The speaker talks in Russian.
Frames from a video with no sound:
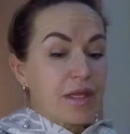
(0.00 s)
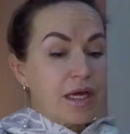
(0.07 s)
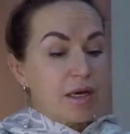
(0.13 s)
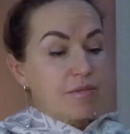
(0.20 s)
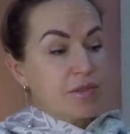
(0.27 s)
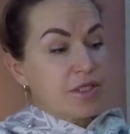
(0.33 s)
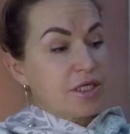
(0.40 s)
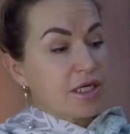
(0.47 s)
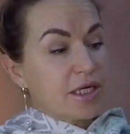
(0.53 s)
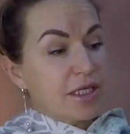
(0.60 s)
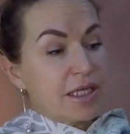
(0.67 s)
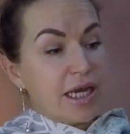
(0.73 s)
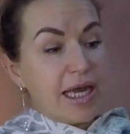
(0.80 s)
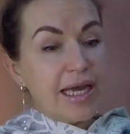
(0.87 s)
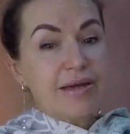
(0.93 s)
«Аптека
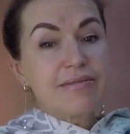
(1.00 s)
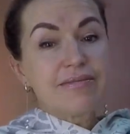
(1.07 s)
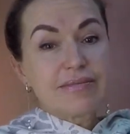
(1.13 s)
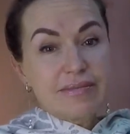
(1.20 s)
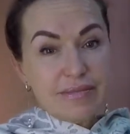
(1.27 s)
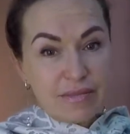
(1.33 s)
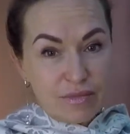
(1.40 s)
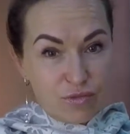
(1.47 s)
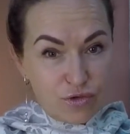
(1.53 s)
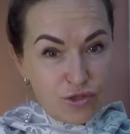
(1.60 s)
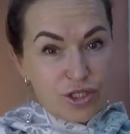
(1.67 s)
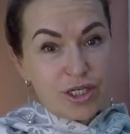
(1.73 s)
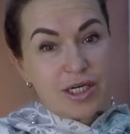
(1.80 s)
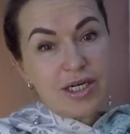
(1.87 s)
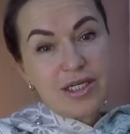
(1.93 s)
Тай». Будьте
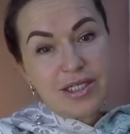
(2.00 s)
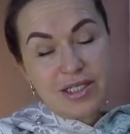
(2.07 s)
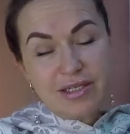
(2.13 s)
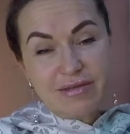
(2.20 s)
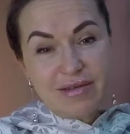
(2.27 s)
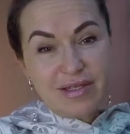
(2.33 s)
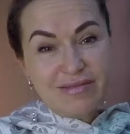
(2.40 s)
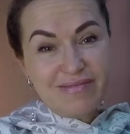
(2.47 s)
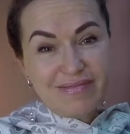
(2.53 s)
красивы!